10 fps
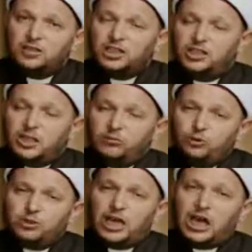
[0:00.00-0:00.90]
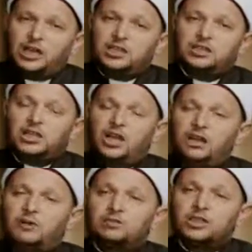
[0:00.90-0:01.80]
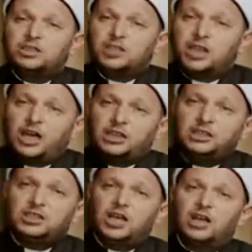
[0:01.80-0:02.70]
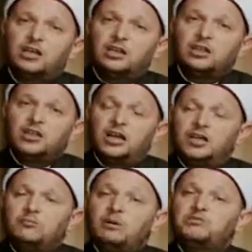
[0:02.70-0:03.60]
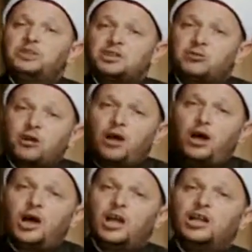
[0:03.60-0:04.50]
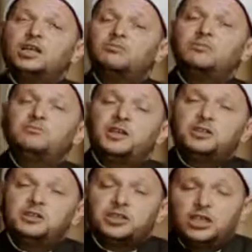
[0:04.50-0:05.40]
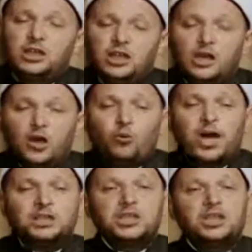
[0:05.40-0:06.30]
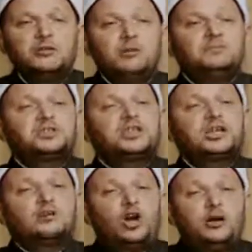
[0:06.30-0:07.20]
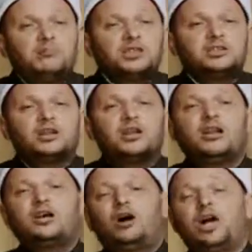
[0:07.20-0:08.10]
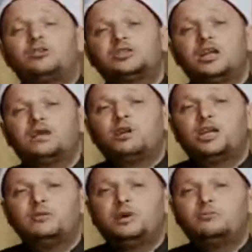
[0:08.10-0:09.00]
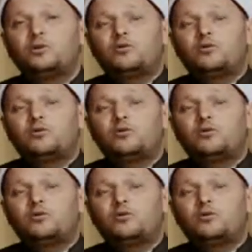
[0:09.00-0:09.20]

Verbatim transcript: سيدنا موسى عليه السلام أو سيدنا عيسى الإيمان بالتوراة الإيمان بالإنجيل وأجر الإيمان بسيدنا محمد صلى الله عليه وسلم والإيمان